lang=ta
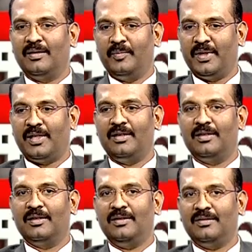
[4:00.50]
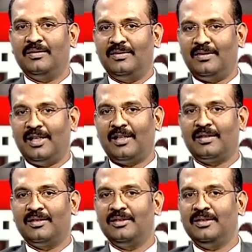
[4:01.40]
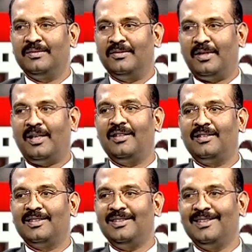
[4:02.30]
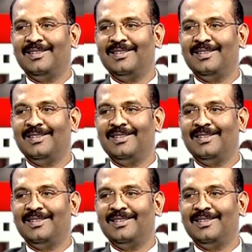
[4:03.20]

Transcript: பிறந்து வளர்ந்து வாழ்ந்து